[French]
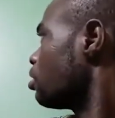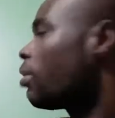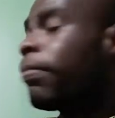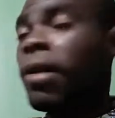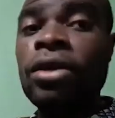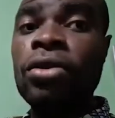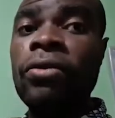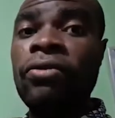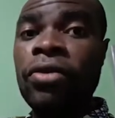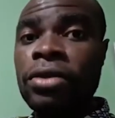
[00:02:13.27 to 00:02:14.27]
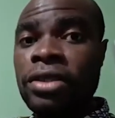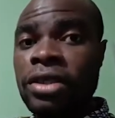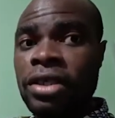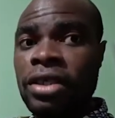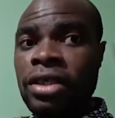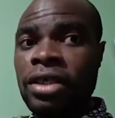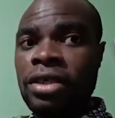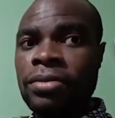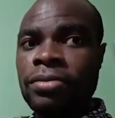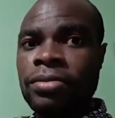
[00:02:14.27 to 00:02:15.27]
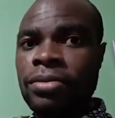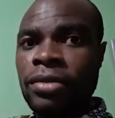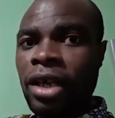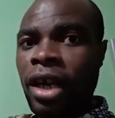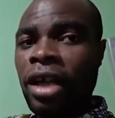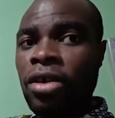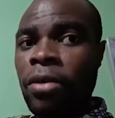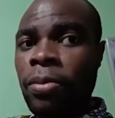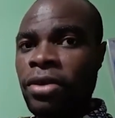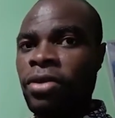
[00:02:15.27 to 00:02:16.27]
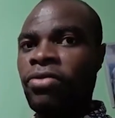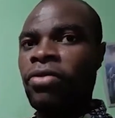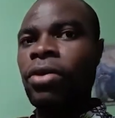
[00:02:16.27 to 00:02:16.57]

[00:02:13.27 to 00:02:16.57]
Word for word: presque 20 ici. 4 heures, presque 20.